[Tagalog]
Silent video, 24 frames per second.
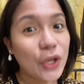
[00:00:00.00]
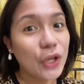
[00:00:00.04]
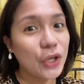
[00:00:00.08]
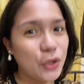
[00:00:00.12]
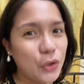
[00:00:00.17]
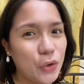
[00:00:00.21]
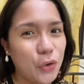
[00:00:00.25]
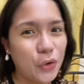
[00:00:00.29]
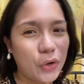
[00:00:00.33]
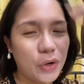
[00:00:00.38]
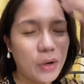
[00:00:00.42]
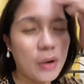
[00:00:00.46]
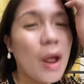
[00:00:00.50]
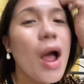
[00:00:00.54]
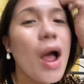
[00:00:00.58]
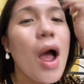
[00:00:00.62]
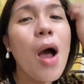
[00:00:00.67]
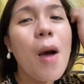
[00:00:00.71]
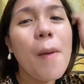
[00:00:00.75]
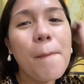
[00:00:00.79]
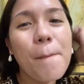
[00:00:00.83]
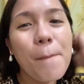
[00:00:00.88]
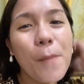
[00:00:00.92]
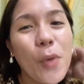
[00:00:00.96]
yon
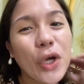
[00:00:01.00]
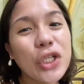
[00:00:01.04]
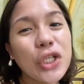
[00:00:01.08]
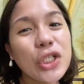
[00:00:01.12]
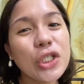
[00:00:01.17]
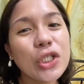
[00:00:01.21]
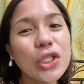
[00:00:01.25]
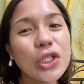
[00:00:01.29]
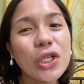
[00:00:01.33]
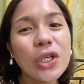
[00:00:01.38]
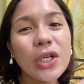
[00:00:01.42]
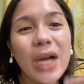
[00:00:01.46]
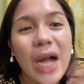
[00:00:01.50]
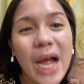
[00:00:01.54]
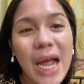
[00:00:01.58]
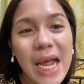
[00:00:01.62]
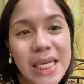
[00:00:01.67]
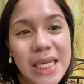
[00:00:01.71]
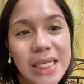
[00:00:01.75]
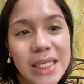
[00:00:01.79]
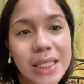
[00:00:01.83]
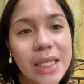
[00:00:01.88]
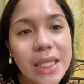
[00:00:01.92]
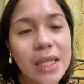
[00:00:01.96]

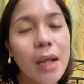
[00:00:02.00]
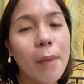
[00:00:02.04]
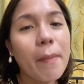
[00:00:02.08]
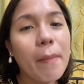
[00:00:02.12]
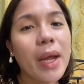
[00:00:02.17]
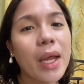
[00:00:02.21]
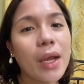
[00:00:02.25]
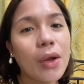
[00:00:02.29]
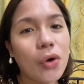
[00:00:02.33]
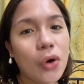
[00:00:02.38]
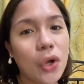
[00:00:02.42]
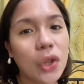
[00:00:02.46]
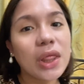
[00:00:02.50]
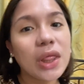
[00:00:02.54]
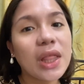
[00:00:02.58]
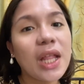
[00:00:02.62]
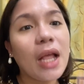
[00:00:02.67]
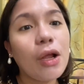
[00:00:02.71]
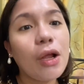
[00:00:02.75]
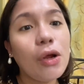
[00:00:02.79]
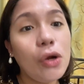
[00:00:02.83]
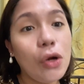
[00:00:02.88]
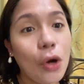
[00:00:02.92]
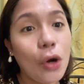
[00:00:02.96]
Moisturized na may
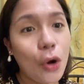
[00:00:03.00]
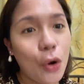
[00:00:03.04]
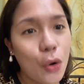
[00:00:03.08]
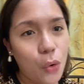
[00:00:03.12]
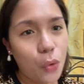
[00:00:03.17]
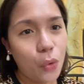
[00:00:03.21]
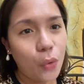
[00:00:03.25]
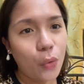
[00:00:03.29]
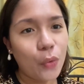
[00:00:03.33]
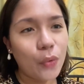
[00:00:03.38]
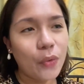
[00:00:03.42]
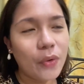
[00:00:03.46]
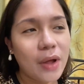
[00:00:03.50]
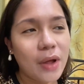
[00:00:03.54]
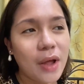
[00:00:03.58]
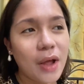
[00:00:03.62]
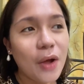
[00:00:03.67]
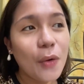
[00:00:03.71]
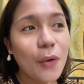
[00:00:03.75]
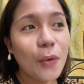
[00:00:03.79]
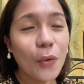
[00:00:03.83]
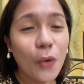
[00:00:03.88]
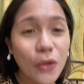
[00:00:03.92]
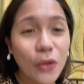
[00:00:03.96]
konting glow.
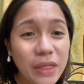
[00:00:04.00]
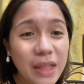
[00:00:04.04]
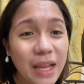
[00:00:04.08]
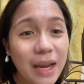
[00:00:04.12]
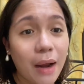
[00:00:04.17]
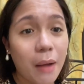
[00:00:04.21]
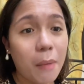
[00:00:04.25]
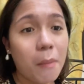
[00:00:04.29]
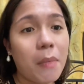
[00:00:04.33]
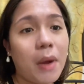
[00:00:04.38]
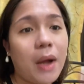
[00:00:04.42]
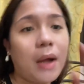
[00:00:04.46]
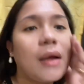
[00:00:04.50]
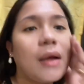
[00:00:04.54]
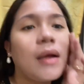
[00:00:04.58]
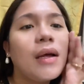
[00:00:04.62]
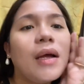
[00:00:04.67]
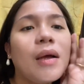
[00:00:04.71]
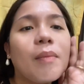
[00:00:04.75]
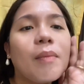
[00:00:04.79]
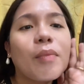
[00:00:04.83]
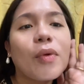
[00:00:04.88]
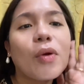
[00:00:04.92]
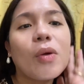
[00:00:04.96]
Konti lang ba?
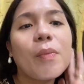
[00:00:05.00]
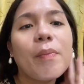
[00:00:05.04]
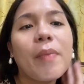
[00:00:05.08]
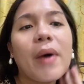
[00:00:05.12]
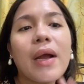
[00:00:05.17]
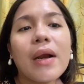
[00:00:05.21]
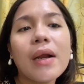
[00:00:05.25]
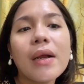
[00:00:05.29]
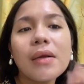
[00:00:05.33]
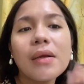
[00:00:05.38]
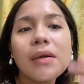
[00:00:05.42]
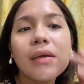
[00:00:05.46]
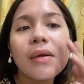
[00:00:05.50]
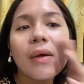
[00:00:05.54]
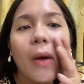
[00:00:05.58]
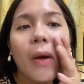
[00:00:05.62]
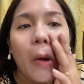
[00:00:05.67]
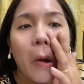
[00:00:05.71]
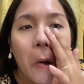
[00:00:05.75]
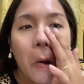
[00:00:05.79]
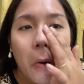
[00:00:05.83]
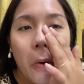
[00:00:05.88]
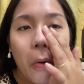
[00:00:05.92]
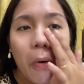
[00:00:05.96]
Pero parang
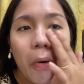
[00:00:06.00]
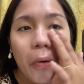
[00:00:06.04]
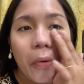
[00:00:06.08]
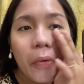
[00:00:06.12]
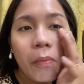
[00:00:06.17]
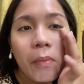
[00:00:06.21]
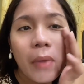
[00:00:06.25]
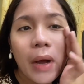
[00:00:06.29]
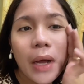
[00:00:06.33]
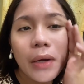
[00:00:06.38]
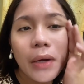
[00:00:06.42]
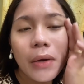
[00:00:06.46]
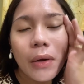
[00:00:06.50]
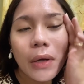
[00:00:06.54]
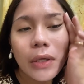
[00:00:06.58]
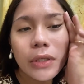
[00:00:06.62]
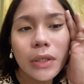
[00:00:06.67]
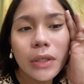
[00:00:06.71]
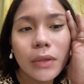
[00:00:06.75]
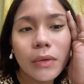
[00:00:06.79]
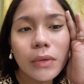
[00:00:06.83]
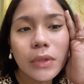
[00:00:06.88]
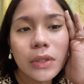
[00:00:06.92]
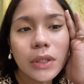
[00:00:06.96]
umaano
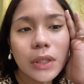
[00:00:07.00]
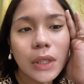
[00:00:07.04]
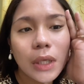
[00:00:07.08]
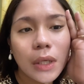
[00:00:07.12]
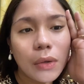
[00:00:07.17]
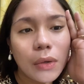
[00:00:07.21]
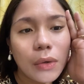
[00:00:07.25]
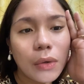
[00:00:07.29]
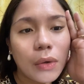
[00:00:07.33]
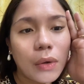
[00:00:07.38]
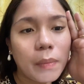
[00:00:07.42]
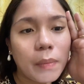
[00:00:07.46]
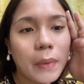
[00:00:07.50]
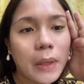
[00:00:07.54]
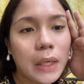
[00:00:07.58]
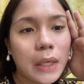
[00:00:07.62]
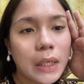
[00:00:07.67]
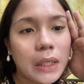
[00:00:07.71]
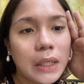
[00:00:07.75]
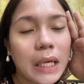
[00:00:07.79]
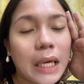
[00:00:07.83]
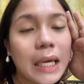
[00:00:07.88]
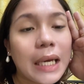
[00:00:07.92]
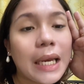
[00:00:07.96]
kasi yung skin ko.
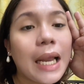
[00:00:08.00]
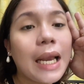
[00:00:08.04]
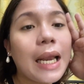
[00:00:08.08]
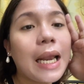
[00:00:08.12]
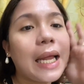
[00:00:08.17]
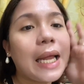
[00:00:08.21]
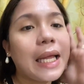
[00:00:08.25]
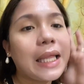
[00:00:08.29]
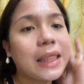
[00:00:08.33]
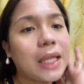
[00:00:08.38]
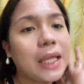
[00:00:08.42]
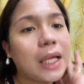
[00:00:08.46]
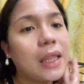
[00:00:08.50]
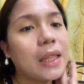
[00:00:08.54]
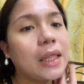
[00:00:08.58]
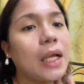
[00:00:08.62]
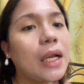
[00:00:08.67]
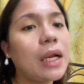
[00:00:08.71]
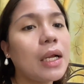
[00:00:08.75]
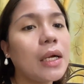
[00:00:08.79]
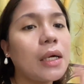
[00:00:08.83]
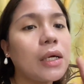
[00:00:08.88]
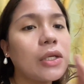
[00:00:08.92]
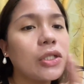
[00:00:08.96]
Parang nagla-lighten
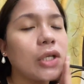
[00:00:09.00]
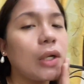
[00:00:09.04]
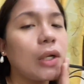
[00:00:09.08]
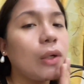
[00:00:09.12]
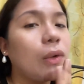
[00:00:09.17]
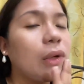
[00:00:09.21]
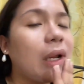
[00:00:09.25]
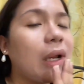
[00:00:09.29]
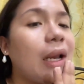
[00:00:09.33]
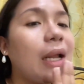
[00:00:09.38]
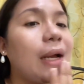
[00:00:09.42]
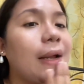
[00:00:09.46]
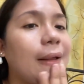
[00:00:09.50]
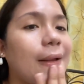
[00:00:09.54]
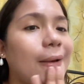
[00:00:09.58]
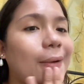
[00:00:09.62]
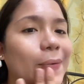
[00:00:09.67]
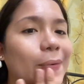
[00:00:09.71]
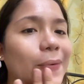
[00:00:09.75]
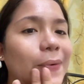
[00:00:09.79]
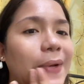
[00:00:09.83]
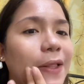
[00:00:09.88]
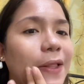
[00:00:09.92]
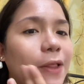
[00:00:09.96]
talaga siya nung
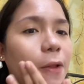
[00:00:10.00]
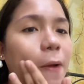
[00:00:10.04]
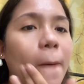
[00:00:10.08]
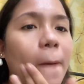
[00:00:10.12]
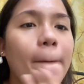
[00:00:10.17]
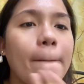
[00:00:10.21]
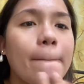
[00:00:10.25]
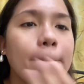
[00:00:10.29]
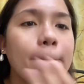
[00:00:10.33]
nilagyan ko nito.